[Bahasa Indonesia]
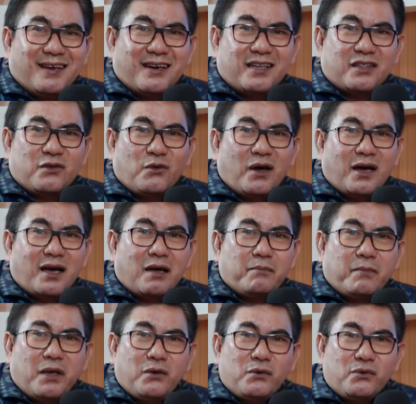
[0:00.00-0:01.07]
Ketua
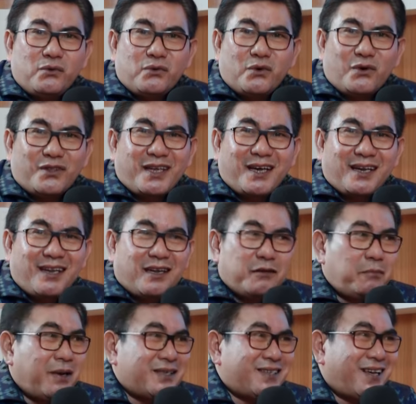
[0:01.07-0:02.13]
KPU Kota
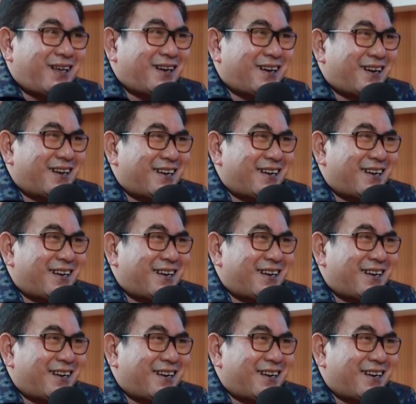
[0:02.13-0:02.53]
Denpasar.